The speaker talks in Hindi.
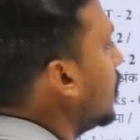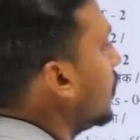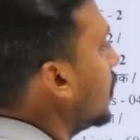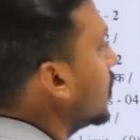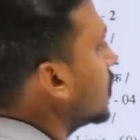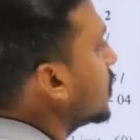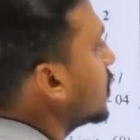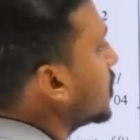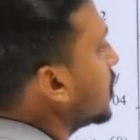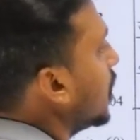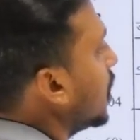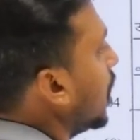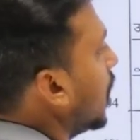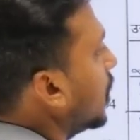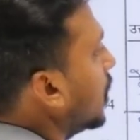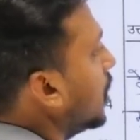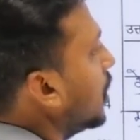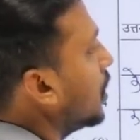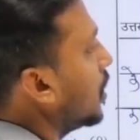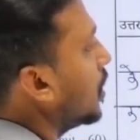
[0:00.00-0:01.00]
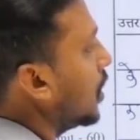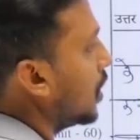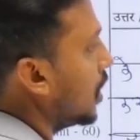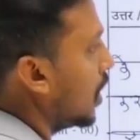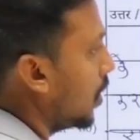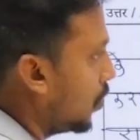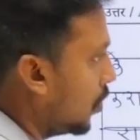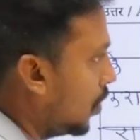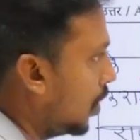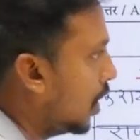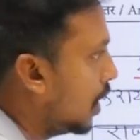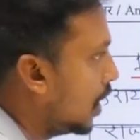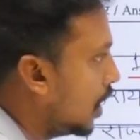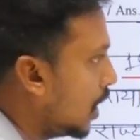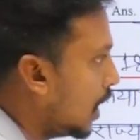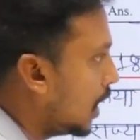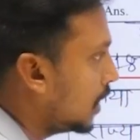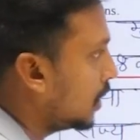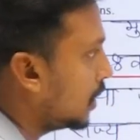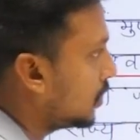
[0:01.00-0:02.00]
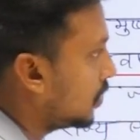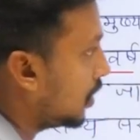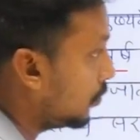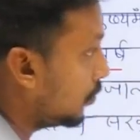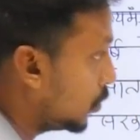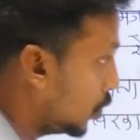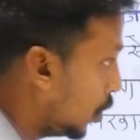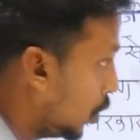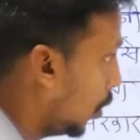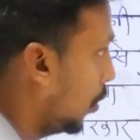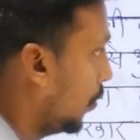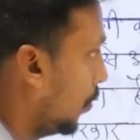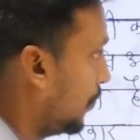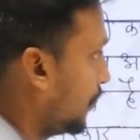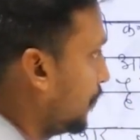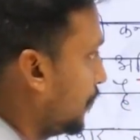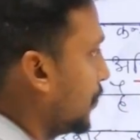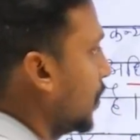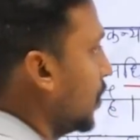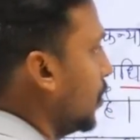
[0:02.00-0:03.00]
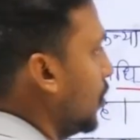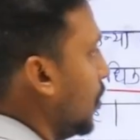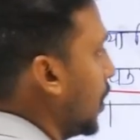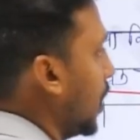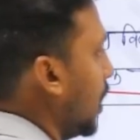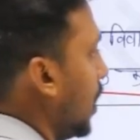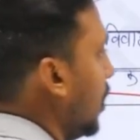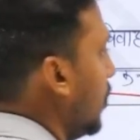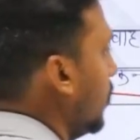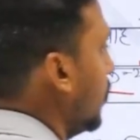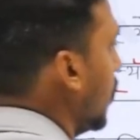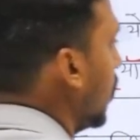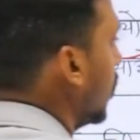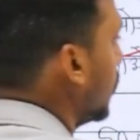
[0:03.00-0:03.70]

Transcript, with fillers: वर्ष से अधिक कन्याओं अधिकतम दो ओके बहुत